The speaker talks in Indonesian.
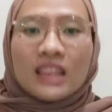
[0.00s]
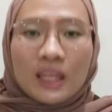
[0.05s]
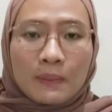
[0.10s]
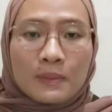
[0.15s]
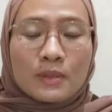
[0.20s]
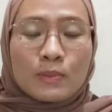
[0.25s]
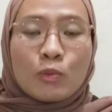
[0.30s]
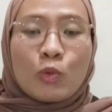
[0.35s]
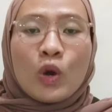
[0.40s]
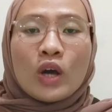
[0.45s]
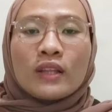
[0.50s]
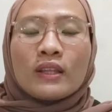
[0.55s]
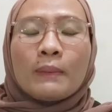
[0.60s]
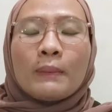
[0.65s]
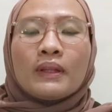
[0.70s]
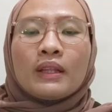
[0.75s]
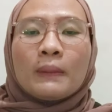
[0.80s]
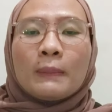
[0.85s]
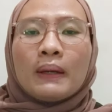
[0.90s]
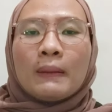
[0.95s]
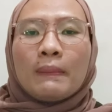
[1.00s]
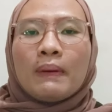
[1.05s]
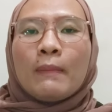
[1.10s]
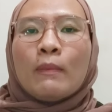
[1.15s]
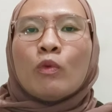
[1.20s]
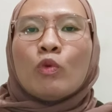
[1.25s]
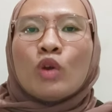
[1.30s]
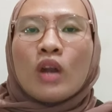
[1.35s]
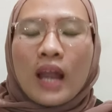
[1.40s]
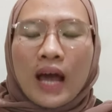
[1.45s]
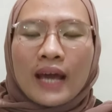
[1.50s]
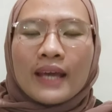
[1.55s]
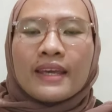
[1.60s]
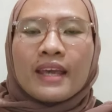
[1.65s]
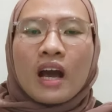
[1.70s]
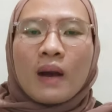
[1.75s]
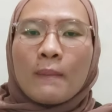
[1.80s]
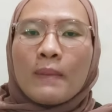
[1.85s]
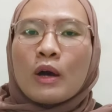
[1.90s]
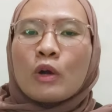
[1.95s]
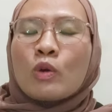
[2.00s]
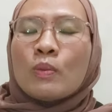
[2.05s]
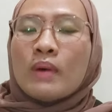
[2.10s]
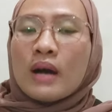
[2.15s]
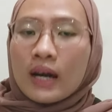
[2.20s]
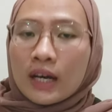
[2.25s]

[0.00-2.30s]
tips buat teman-teman pemula yang baru